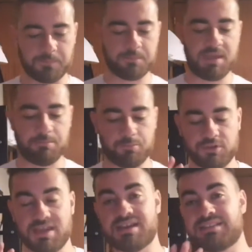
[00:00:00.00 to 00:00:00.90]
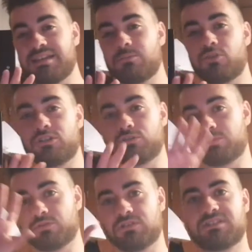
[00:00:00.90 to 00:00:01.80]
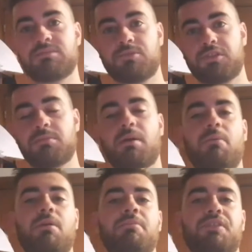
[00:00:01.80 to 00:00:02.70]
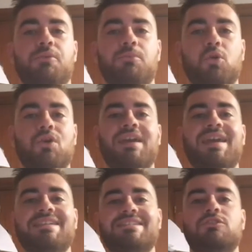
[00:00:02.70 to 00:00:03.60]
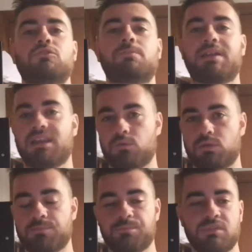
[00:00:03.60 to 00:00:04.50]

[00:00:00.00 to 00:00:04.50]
Bien, pues ya que tenemos esto puesto así por encima, vamos a empezar un poco. ¿Qué es el superhéroe?